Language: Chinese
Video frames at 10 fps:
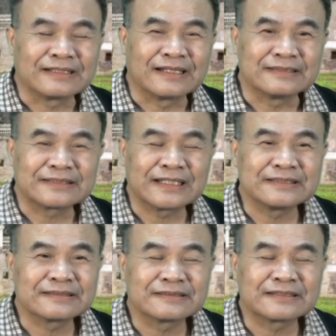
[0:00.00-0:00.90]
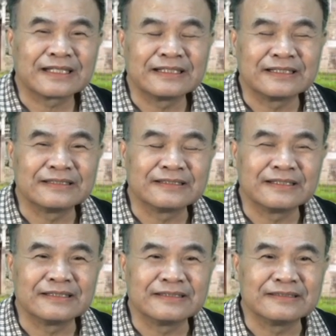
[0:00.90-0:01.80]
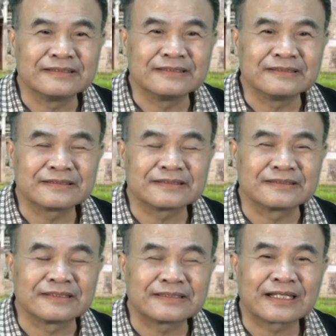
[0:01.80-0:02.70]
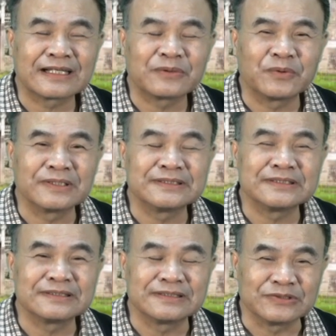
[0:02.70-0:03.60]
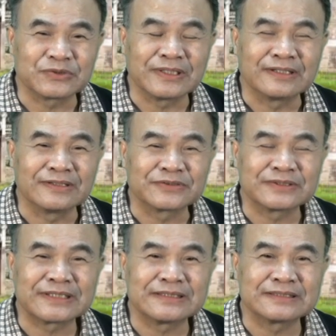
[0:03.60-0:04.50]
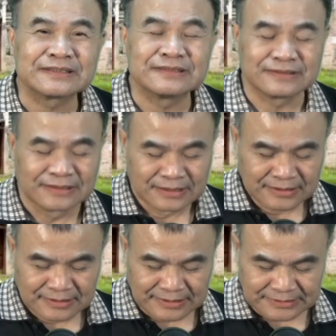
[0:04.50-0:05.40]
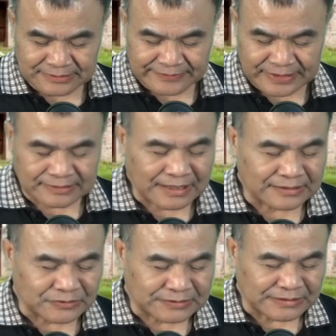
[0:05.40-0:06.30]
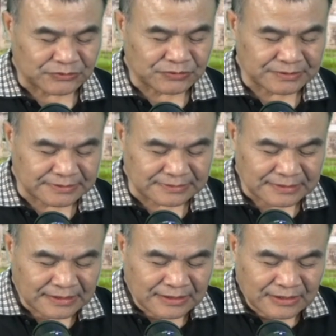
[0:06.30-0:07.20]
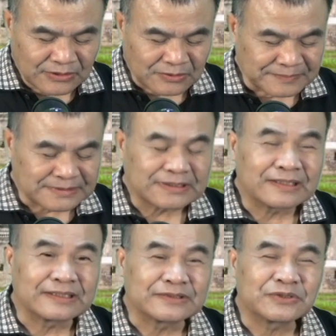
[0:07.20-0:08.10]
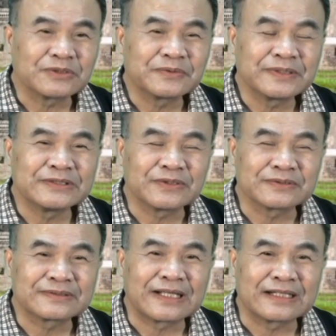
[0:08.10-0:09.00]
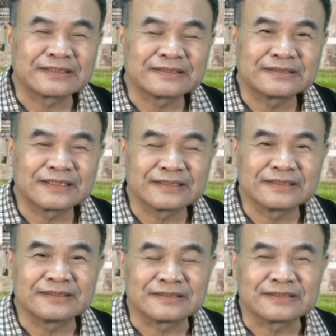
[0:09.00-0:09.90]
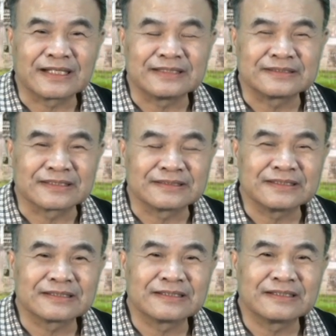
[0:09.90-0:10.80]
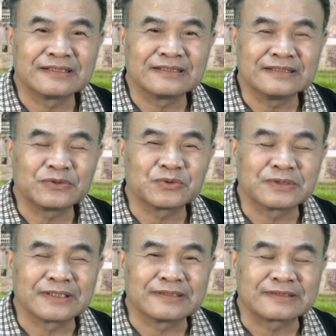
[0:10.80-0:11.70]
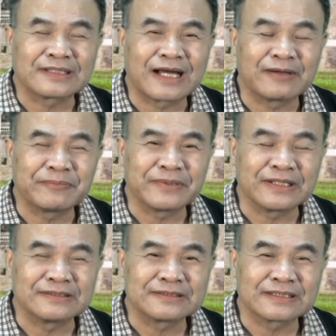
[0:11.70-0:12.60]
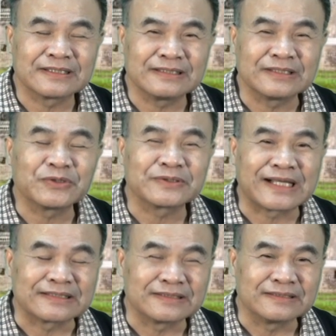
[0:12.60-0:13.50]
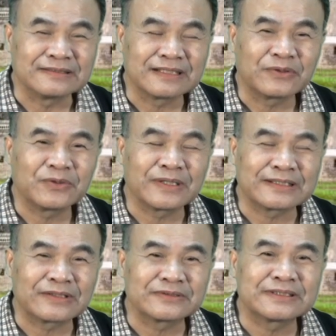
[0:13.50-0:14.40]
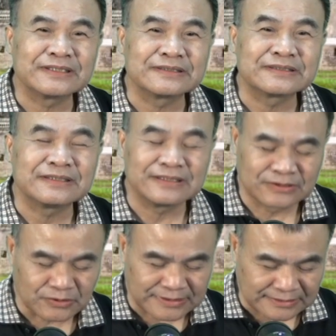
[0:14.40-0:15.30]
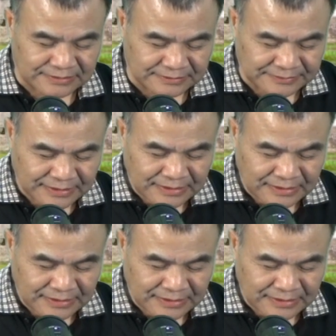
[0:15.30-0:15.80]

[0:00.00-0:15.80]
呃，蔡京在世呢，大概活了七十几岁，所以蔡京是年纪非常大的时候才去世。我们知道呢，宋徽宗当政时代曾经呢一度呢大贬这个盐友党人，那后来他又特赦盐友党人，